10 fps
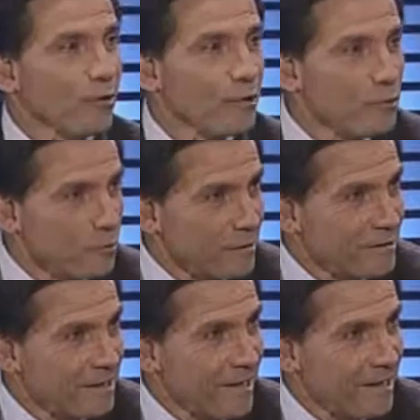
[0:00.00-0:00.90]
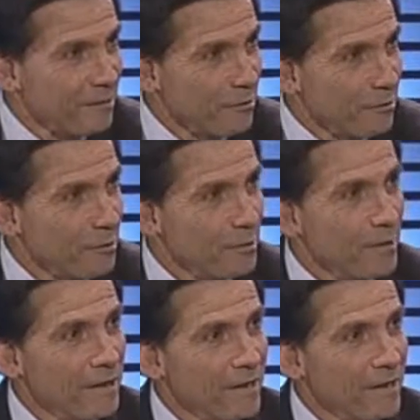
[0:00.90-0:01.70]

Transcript: Poder Judicial, ¿no?